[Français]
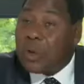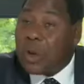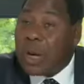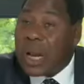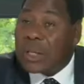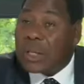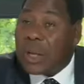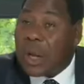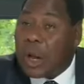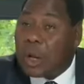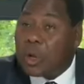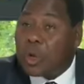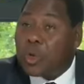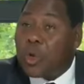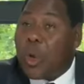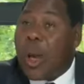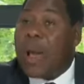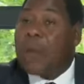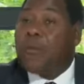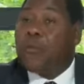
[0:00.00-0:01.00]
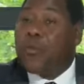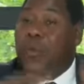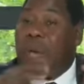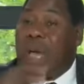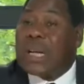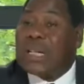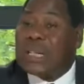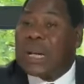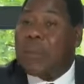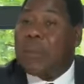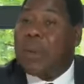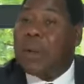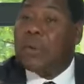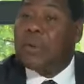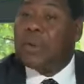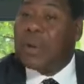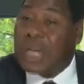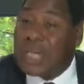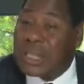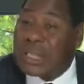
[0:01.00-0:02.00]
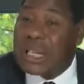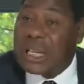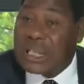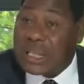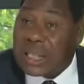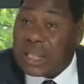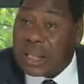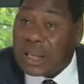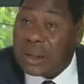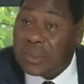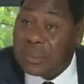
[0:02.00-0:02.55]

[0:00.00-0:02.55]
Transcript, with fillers: donateurs soit véritablement une réussite.